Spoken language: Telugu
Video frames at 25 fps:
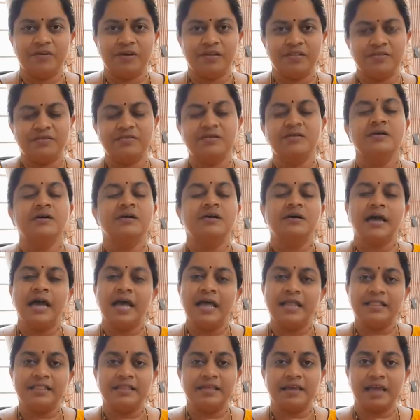ఉండదు
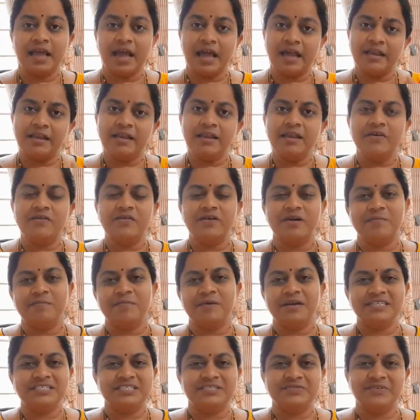హెల్త్కి అన్నీ కూడా
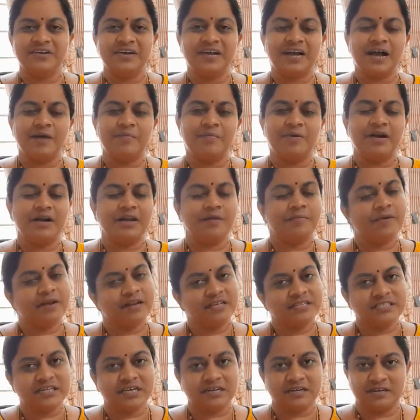మంచివే కాబట్టి
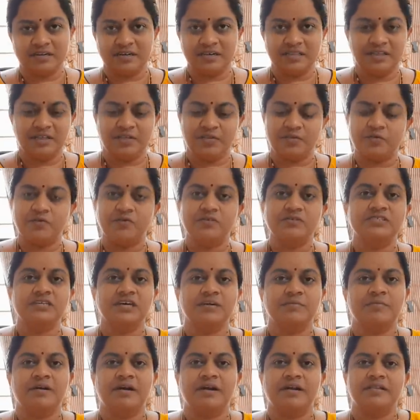మనం చక్కగా తీసుకోవచ్చు
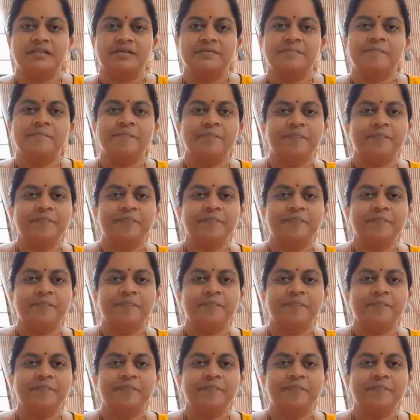అనమాట ఇది